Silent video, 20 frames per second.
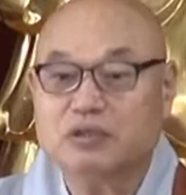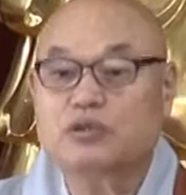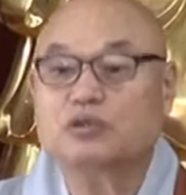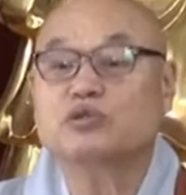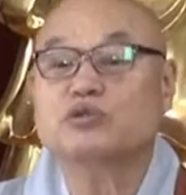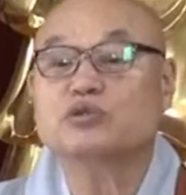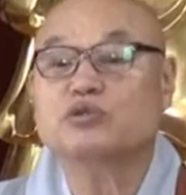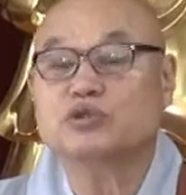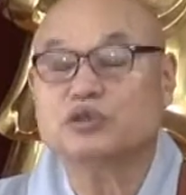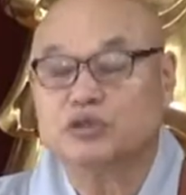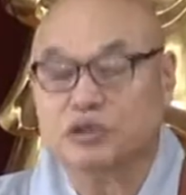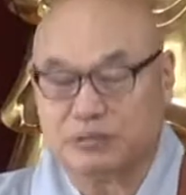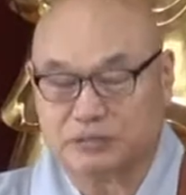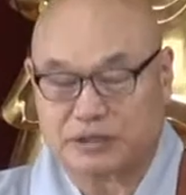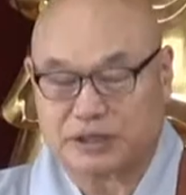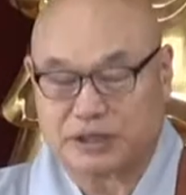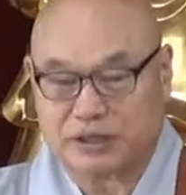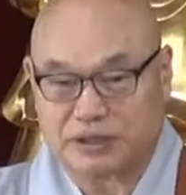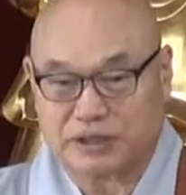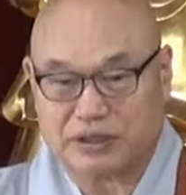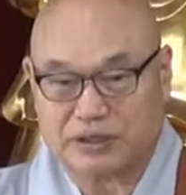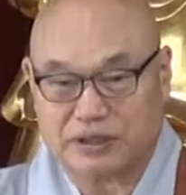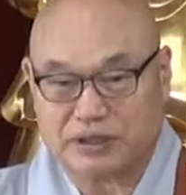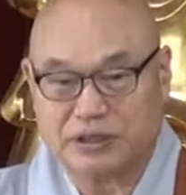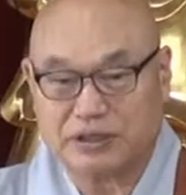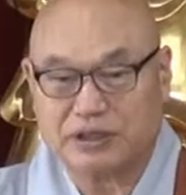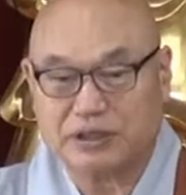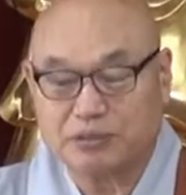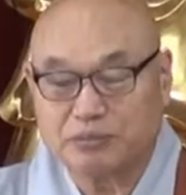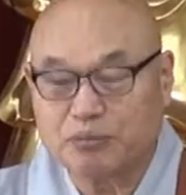궁중 음식
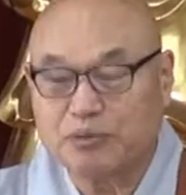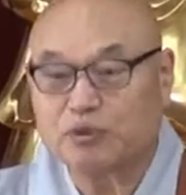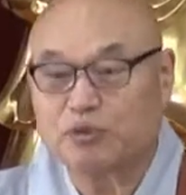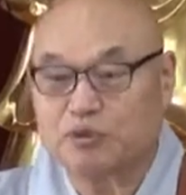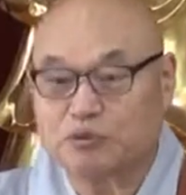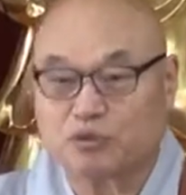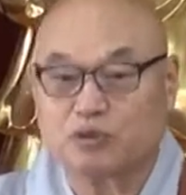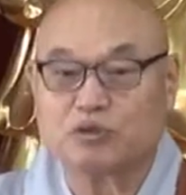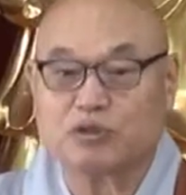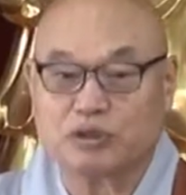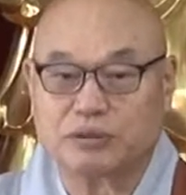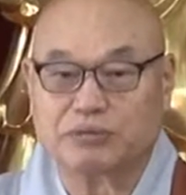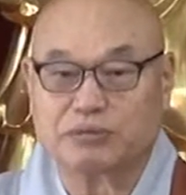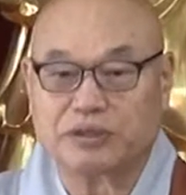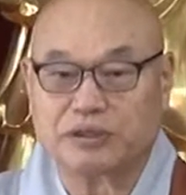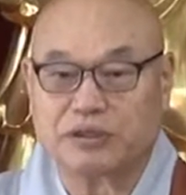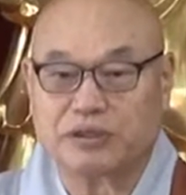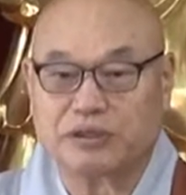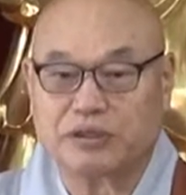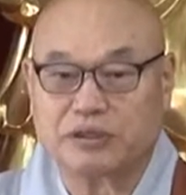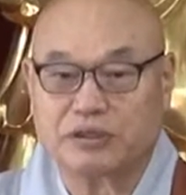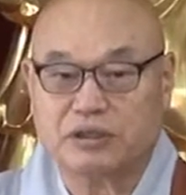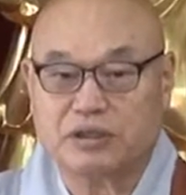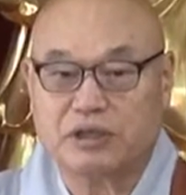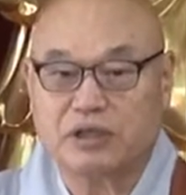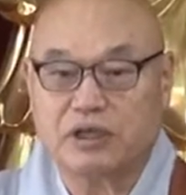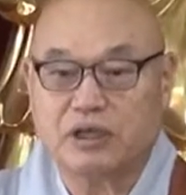전부 궁중 음식이에요.